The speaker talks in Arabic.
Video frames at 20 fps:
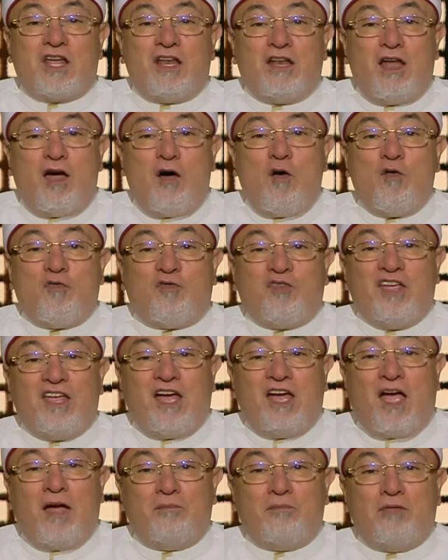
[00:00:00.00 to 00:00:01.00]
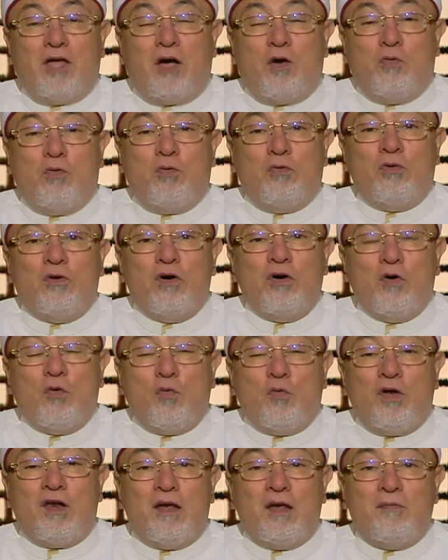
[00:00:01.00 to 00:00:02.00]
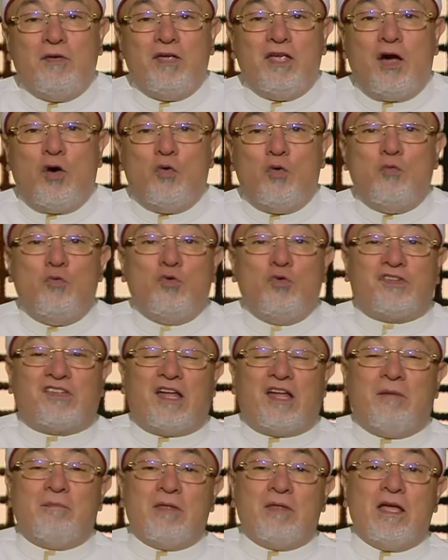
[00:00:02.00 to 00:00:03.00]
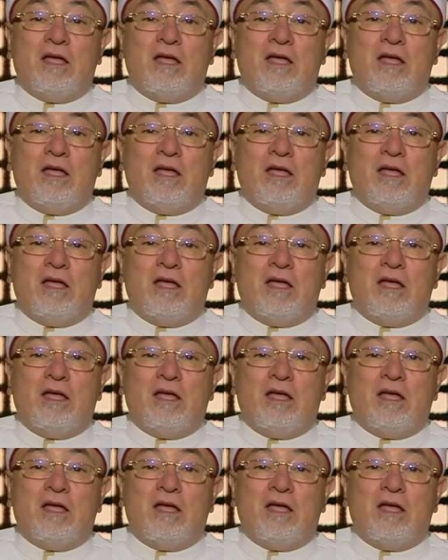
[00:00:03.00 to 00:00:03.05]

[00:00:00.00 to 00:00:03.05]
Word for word: الله فيه عبده ونبيه موسى